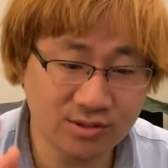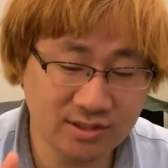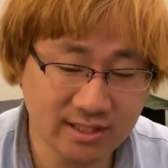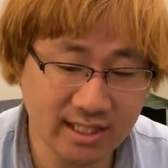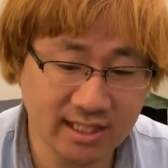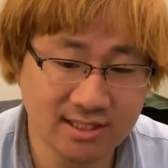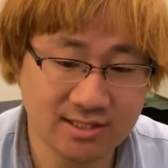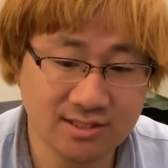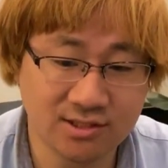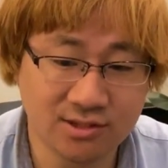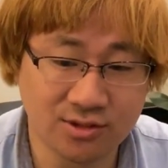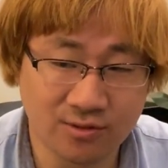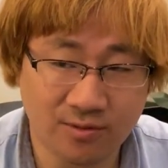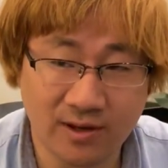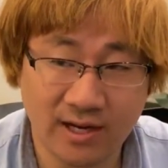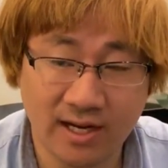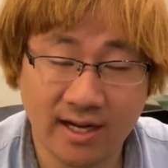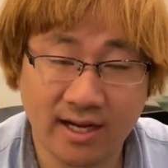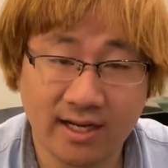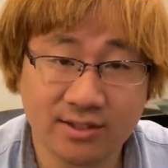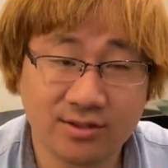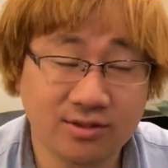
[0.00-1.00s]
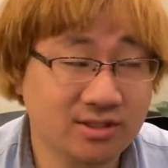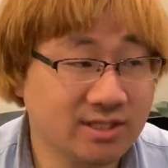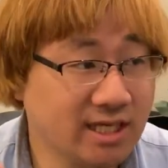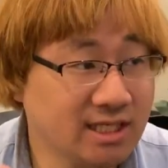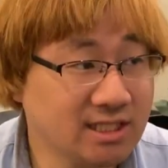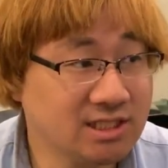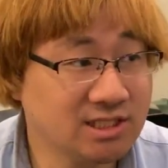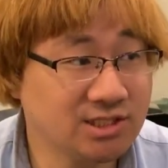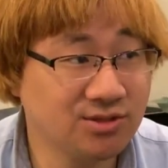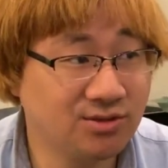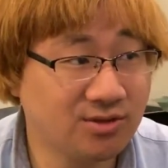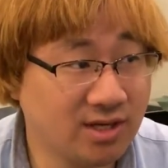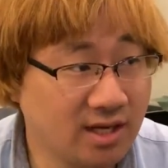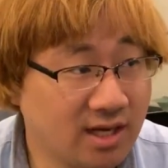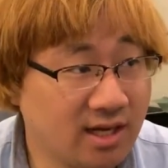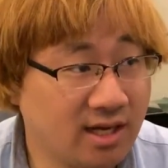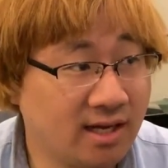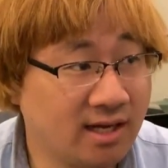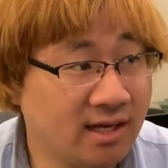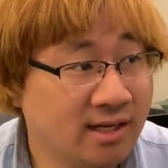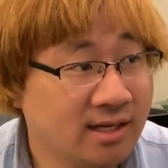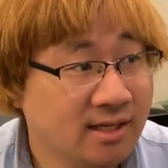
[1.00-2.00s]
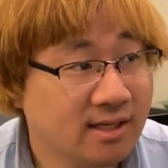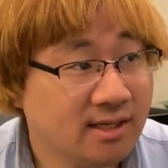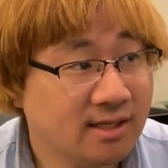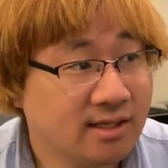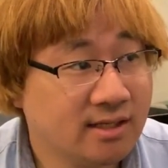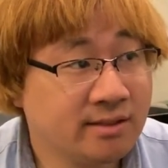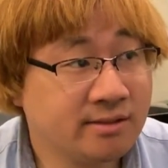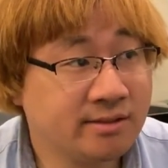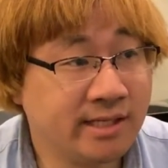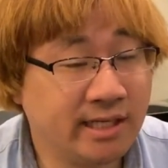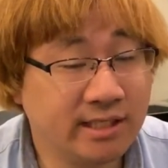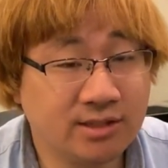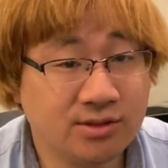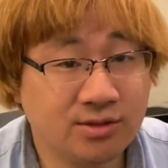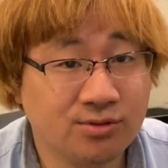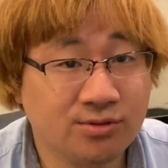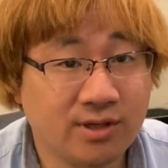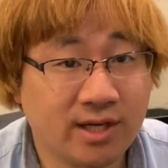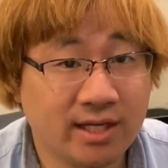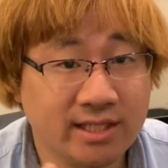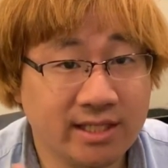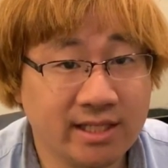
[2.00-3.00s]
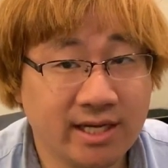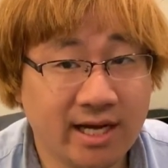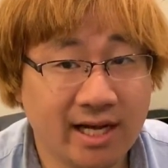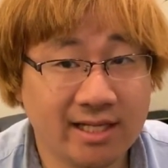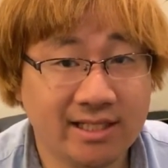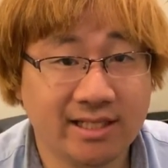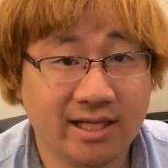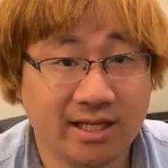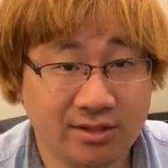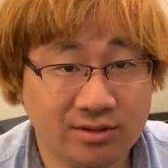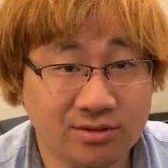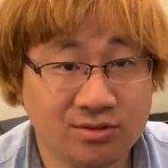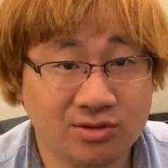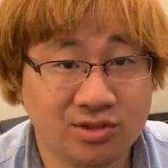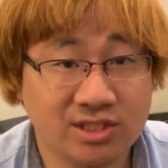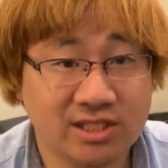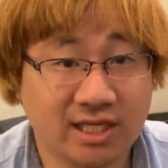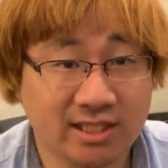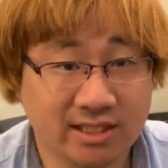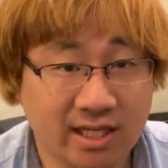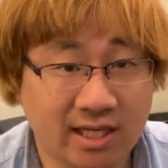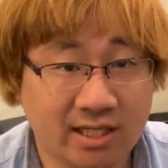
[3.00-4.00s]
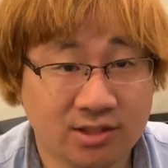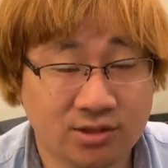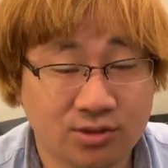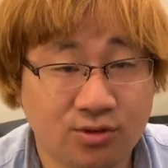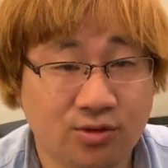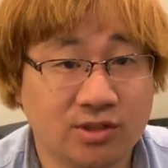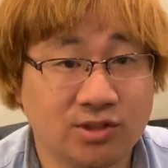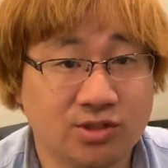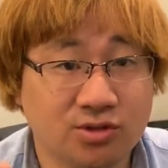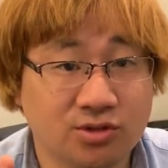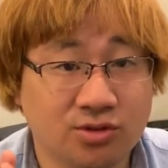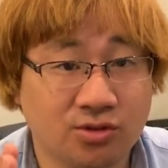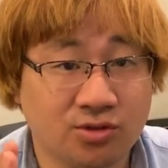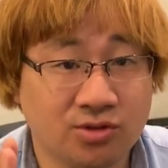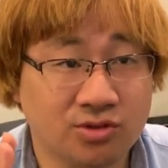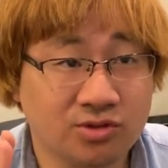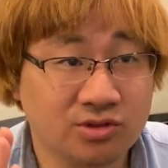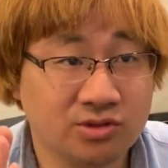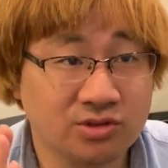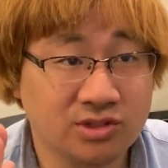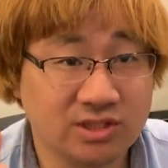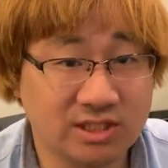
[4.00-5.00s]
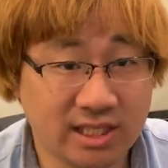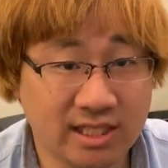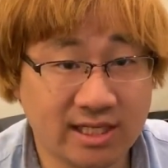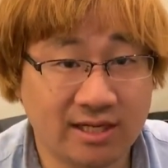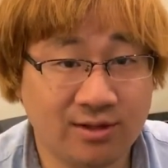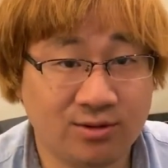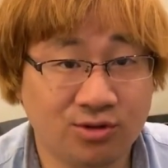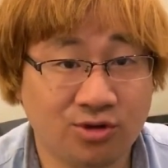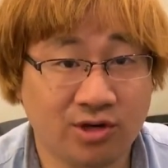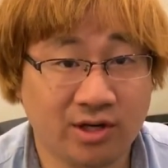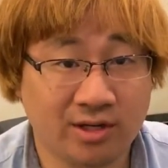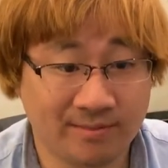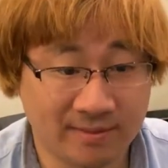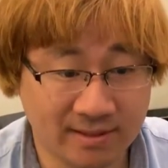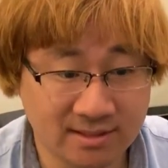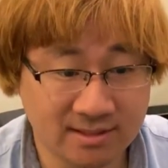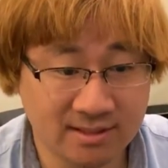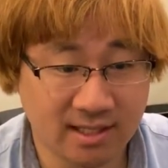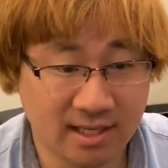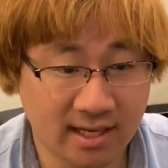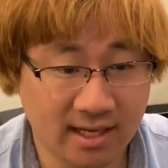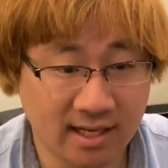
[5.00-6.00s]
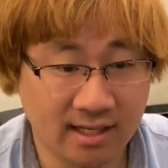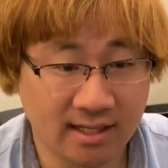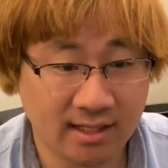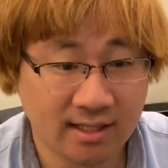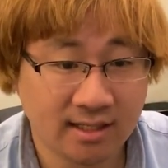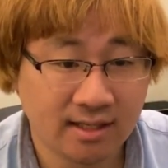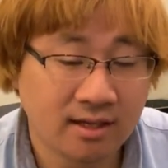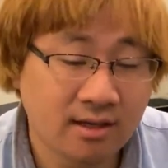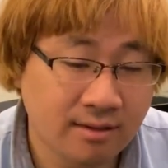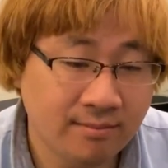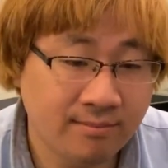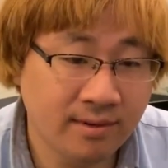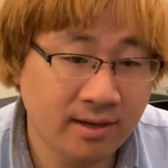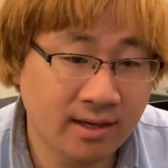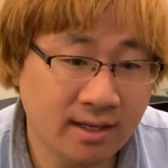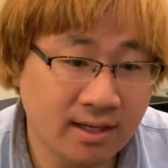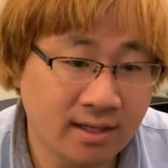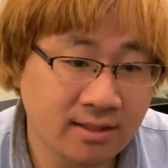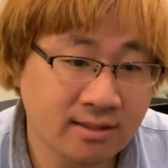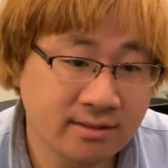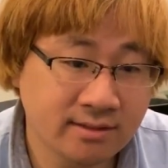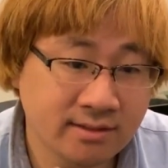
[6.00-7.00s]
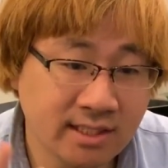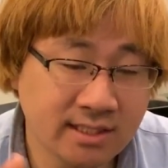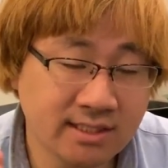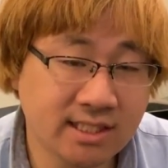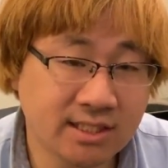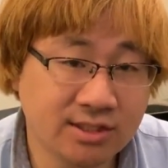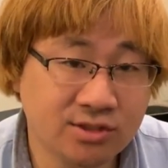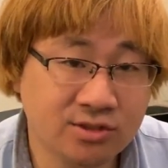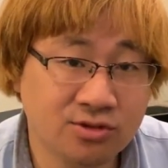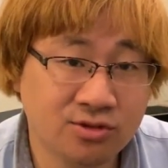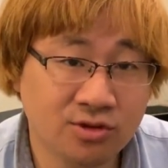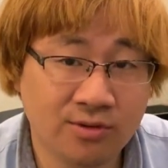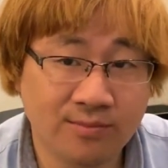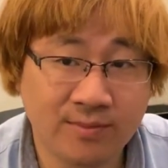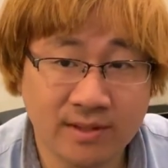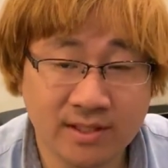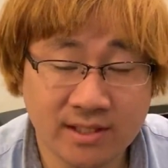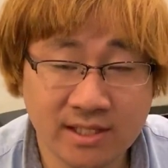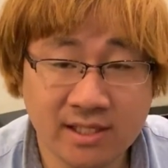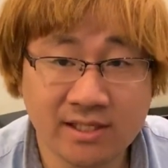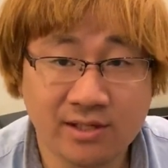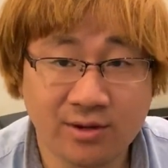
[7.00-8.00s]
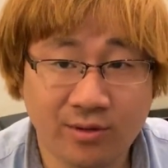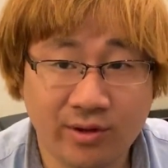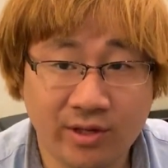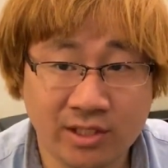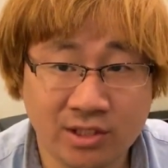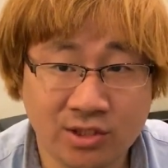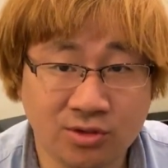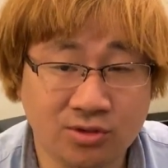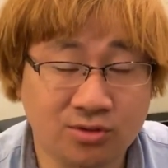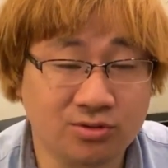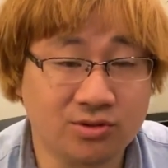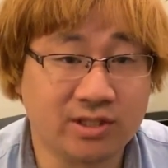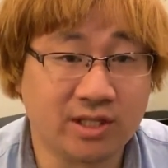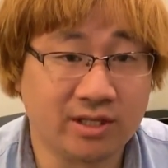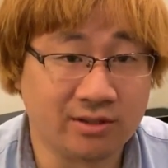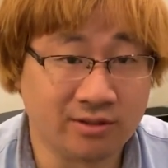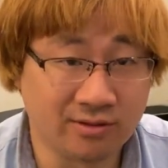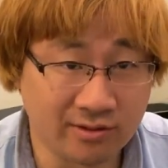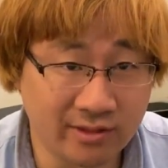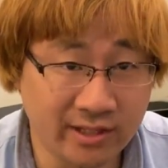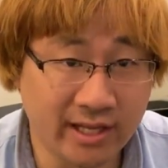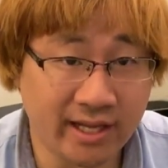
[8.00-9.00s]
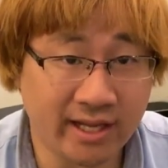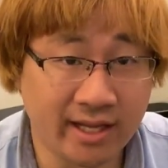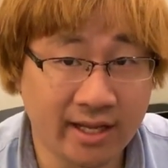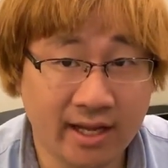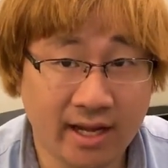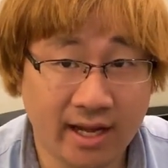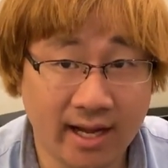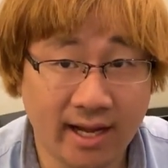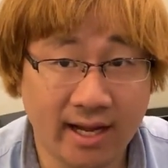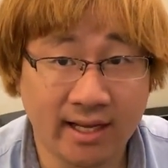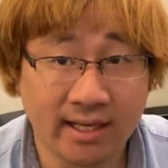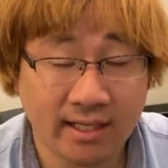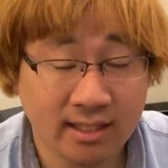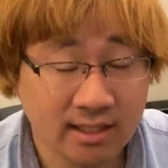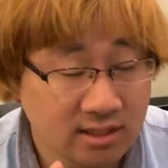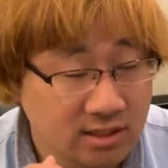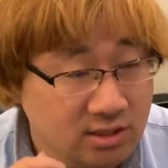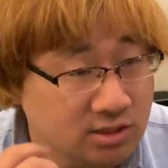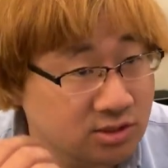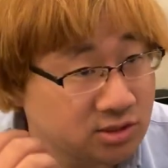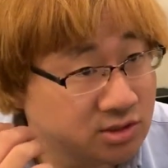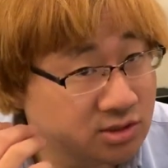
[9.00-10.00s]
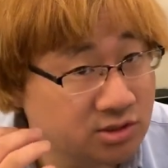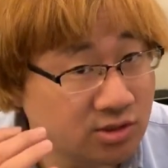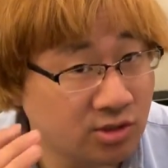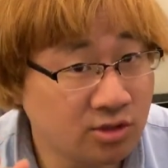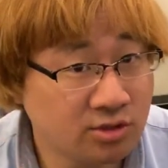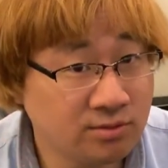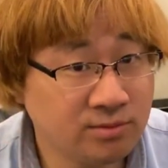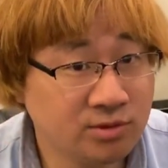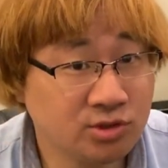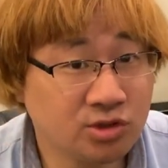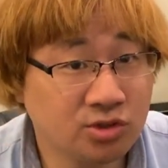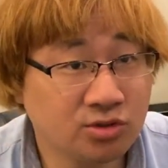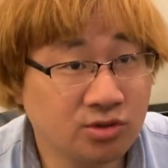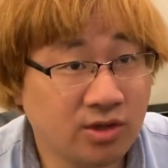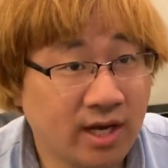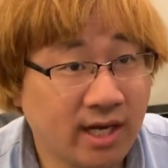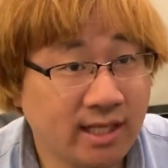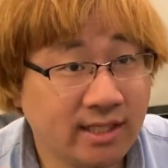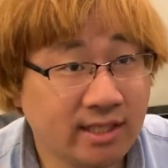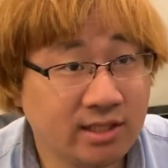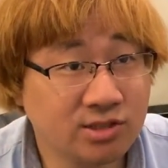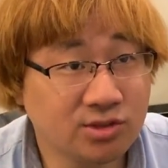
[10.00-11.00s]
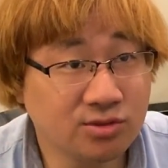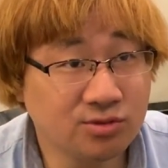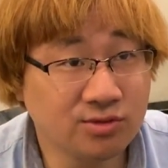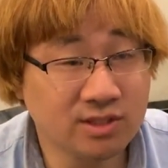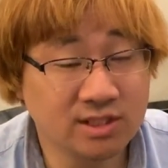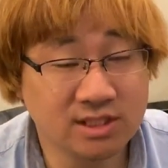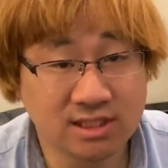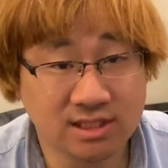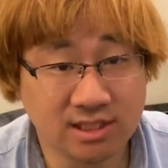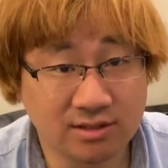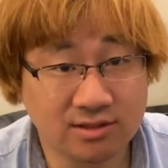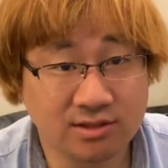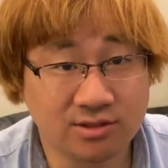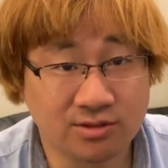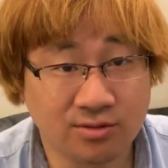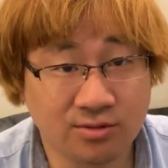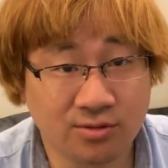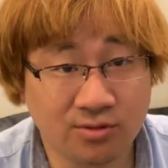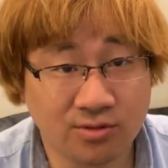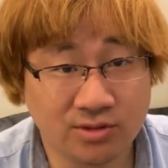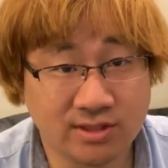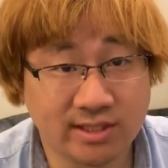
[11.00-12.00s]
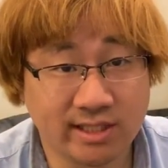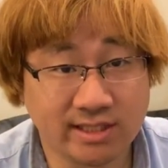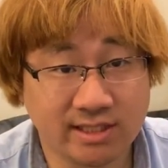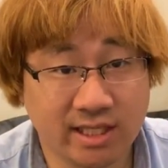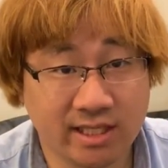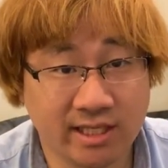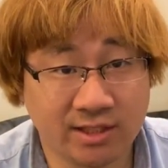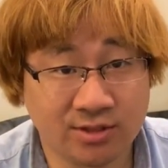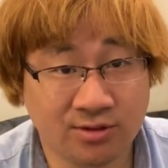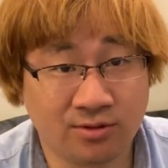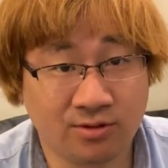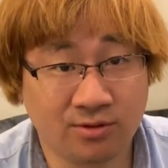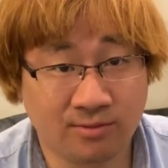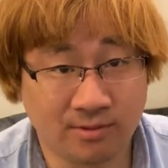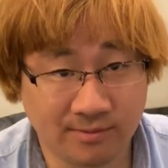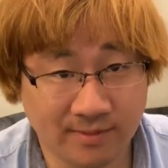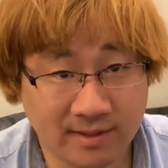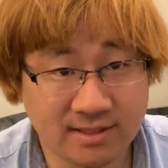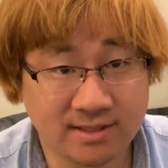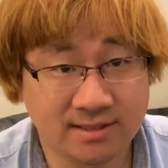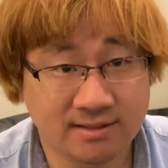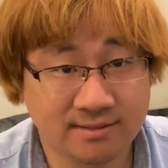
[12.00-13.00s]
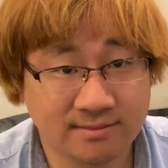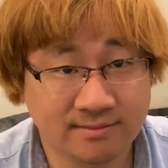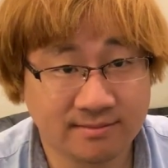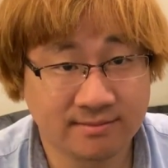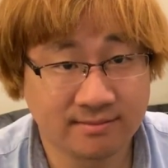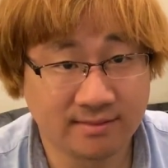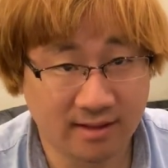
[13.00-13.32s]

お伝えするのは、えっと、雑誌とかネットとかに書いてある打ち方とはちょっと若干異なりますはいまあなぜかというとやっぱ臨機応変にちょっと打ってるのではいその分ちょっと書いてある情報とは違うというのをお伝えしたいなと思います。